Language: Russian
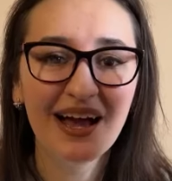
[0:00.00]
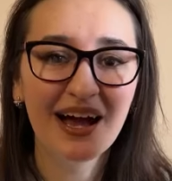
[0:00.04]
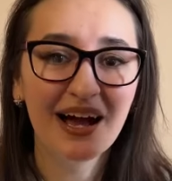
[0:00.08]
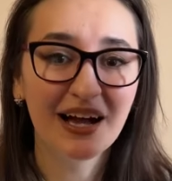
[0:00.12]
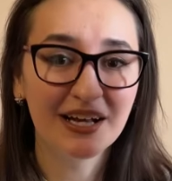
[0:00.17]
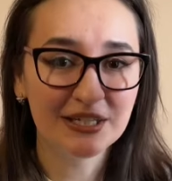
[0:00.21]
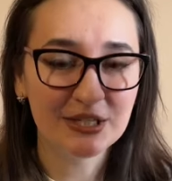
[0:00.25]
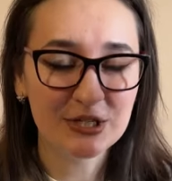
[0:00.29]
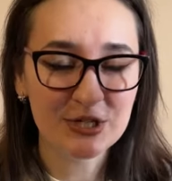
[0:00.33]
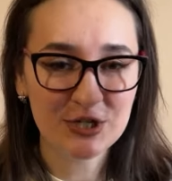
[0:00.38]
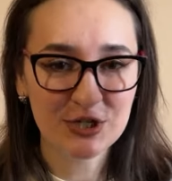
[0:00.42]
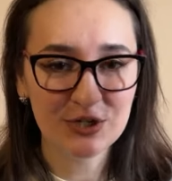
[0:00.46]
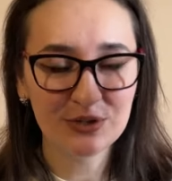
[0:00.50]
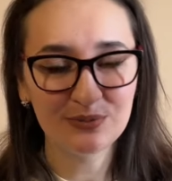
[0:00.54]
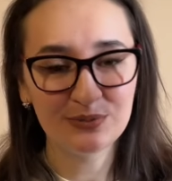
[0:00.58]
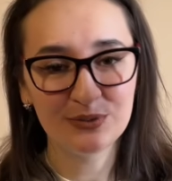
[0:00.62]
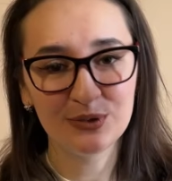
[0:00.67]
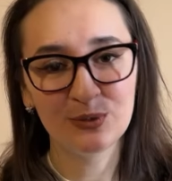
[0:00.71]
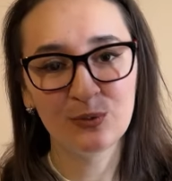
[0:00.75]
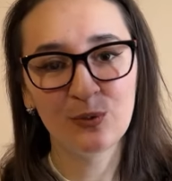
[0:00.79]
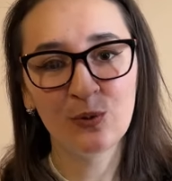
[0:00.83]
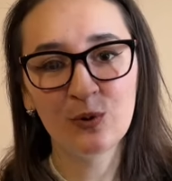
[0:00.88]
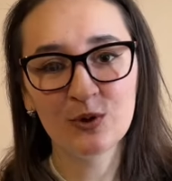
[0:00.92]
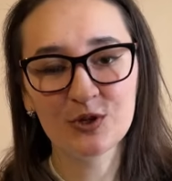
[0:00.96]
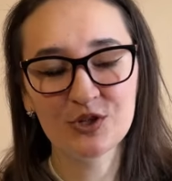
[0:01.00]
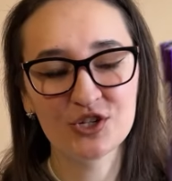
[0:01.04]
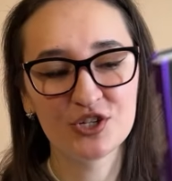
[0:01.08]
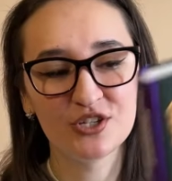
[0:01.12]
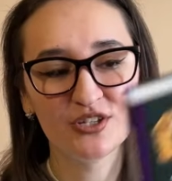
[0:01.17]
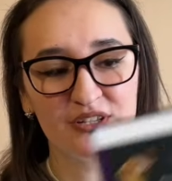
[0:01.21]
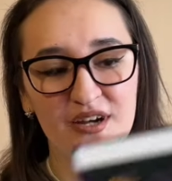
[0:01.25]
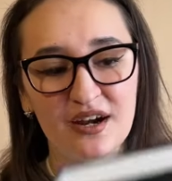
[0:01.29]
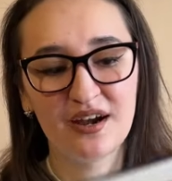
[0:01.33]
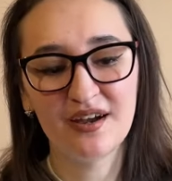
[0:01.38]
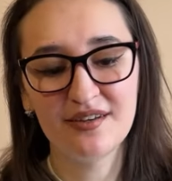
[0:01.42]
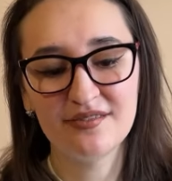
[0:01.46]
А еще мне очень
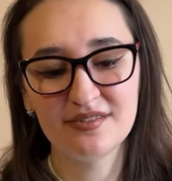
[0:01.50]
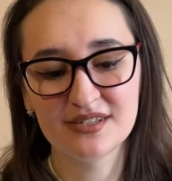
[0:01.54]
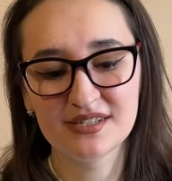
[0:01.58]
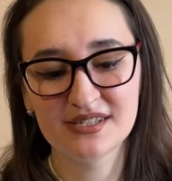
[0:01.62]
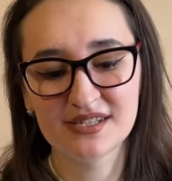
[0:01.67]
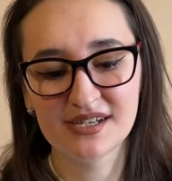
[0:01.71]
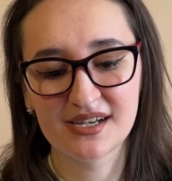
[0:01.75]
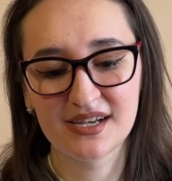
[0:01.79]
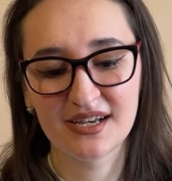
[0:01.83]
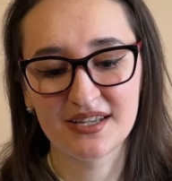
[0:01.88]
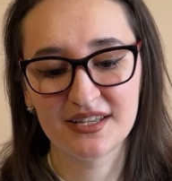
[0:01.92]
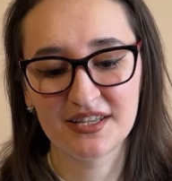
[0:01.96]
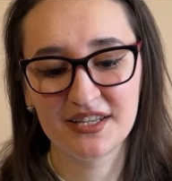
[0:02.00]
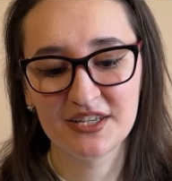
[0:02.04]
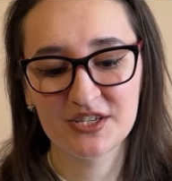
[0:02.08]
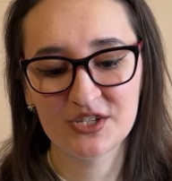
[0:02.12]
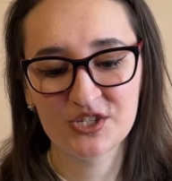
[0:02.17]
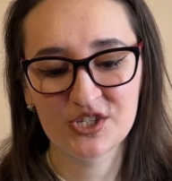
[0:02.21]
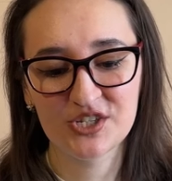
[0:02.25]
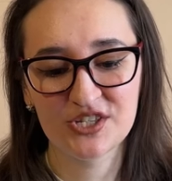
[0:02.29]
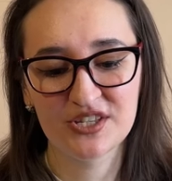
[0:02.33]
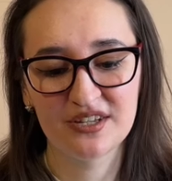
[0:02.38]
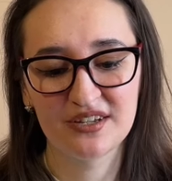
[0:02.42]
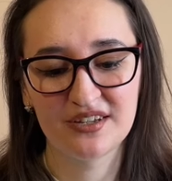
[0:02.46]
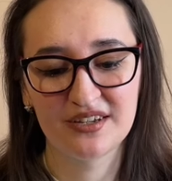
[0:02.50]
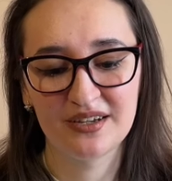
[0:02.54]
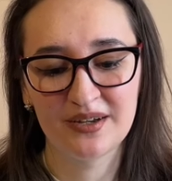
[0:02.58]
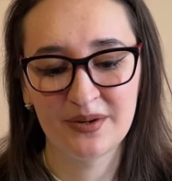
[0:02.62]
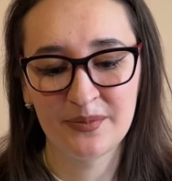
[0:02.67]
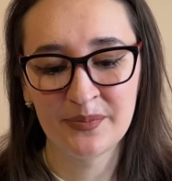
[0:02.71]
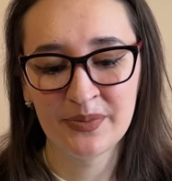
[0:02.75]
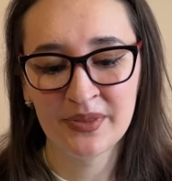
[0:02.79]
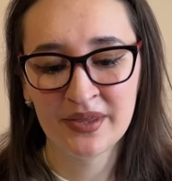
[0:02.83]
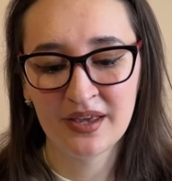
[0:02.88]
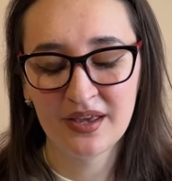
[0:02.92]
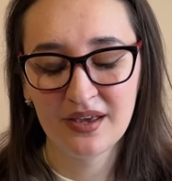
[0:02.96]
нравится,
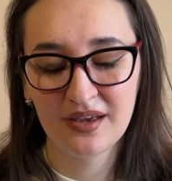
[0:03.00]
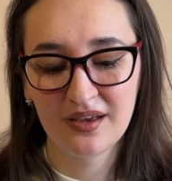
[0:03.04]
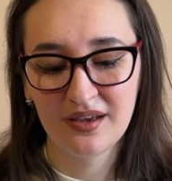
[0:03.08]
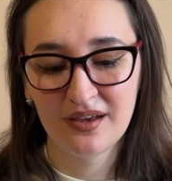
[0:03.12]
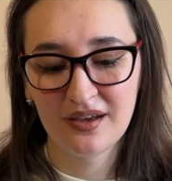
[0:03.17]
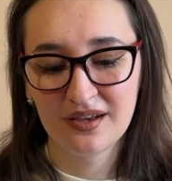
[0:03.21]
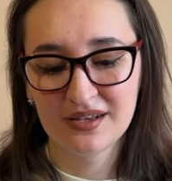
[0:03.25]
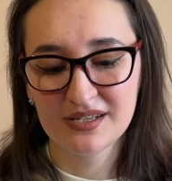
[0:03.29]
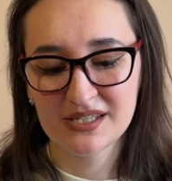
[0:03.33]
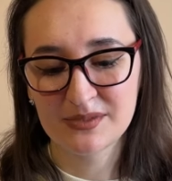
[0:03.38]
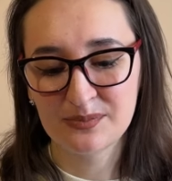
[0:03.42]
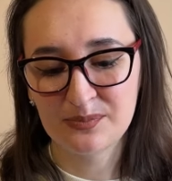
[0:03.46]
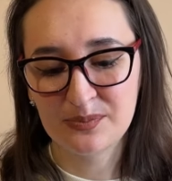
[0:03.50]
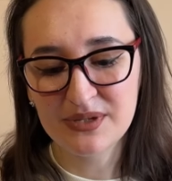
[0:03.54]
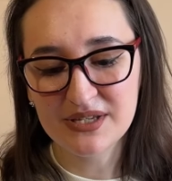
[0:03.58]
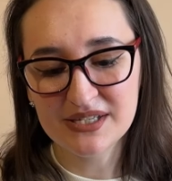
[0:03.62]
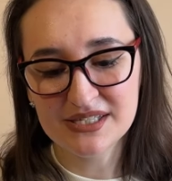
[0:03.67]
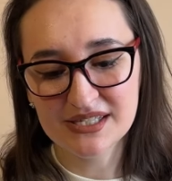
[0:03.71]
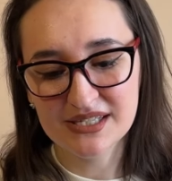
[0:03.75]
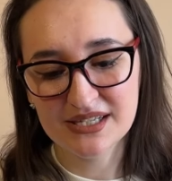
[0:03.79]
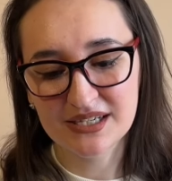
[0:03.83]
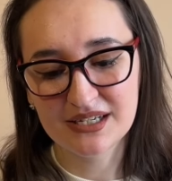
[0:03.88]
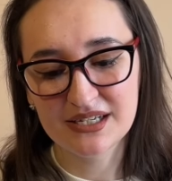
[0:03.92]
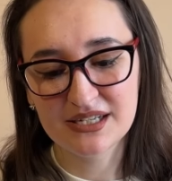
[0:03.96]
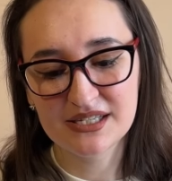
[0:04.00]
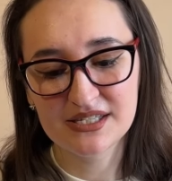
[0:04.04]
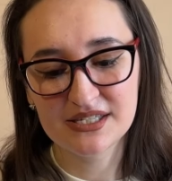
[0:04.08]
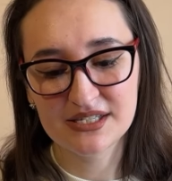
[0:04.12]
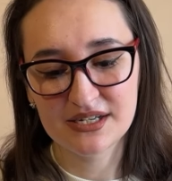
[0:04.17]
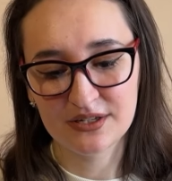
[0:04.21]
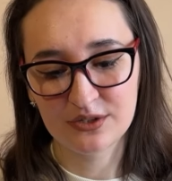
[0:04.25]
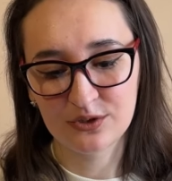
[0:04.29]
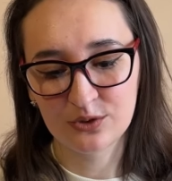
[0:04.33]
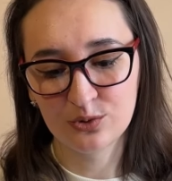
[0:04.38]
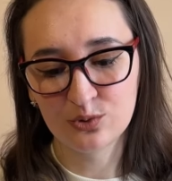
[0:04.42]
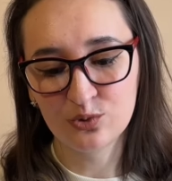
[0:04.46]
конечно, список
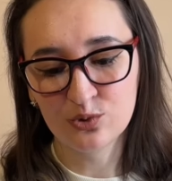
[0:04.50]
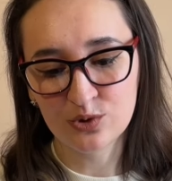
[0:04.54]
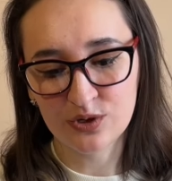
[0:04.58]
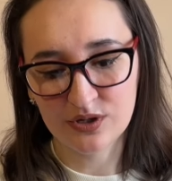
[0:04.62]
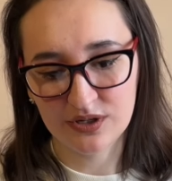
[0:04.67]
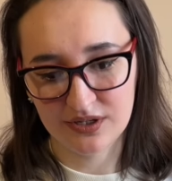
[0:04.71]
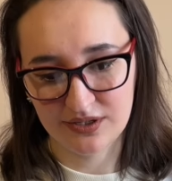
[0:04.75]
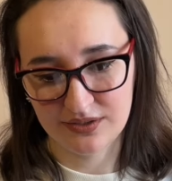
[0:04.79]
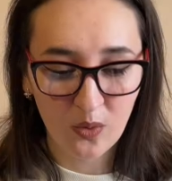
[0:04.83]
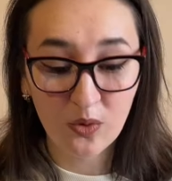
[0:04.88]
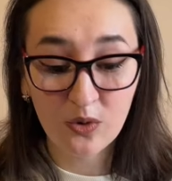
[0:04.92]
литературы.